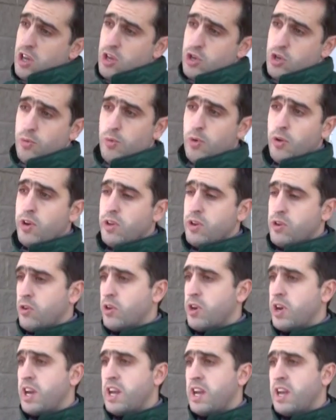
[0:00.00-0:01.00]
y yo me voy a ir
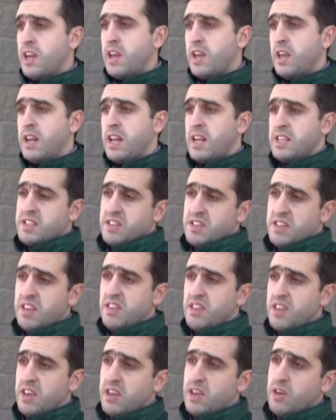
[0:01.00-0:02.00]
con el,
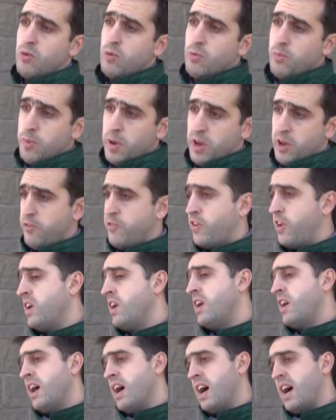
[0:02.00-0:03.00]
asistente y un PF
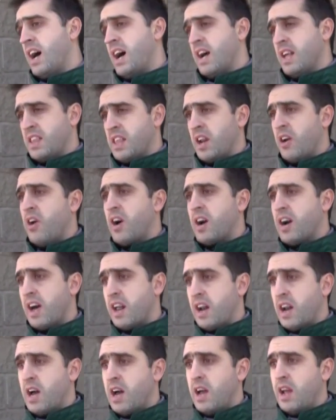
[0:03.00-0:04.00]
a
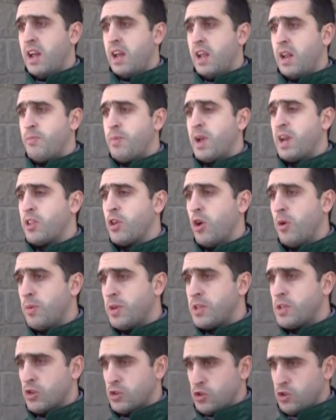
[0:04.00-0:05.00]
trabajar el partido
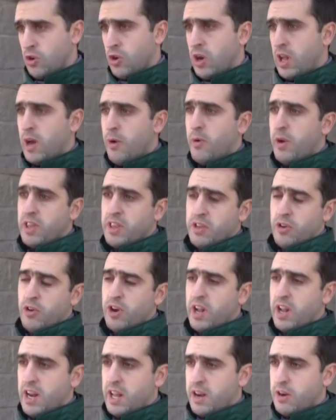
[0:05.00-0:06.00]
amistoso a las 20
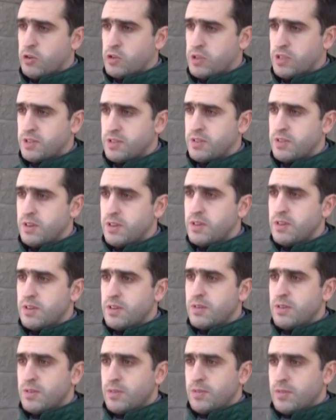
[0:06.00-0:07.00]
horas en Las Rosas.
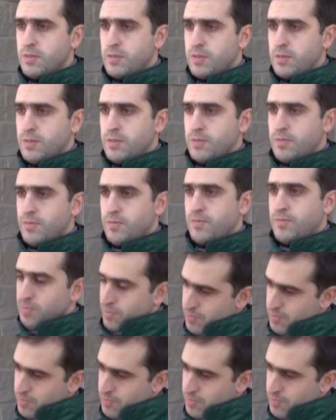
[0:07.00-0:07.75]
Gracias, Agustín.